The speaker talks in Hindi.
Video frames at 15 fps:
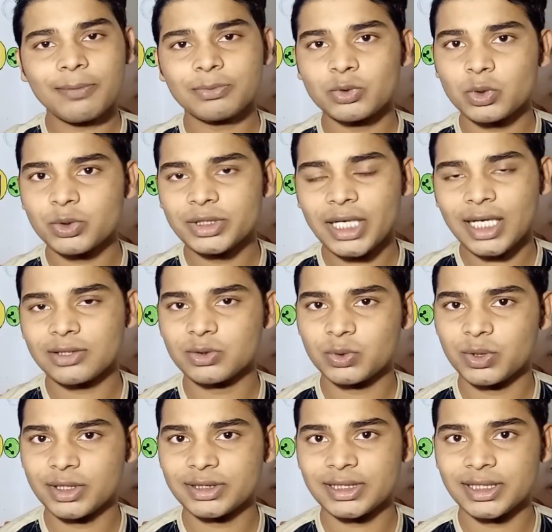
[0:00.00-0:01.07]
आपको याद
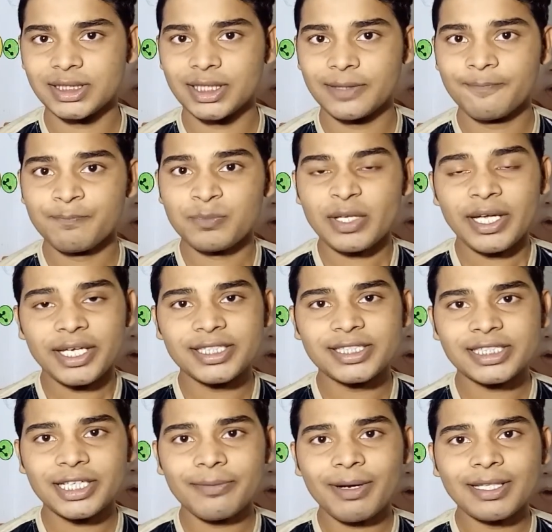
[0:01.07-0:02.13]
होना चाहिए
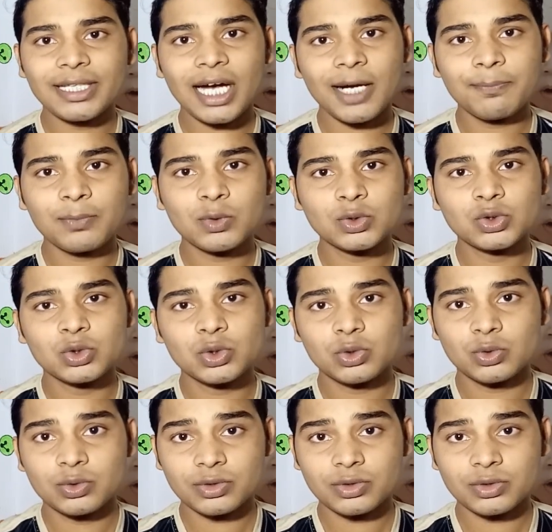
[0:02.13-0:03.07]
इसके बाद आपको जो